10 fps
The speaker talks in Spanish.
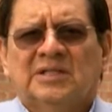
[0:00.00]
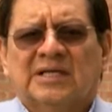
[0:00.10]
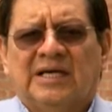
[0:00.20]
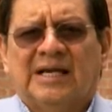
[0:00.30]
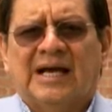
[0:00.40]

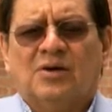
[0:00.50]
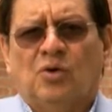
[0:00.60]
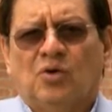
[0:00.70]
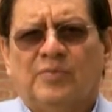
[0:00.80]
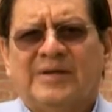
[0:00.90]
que era
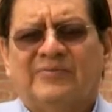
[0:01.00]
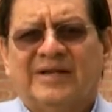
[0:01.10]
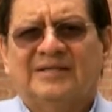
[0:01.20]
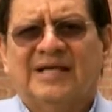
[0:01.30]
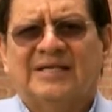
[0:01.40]
Colombia
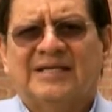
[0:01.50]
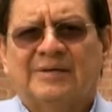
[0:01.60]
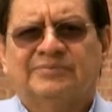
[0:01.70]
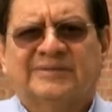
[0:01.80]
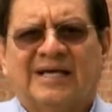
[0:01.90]
frente al
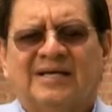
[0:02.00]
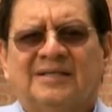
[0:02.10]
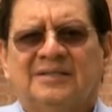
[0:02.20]
NAFTA,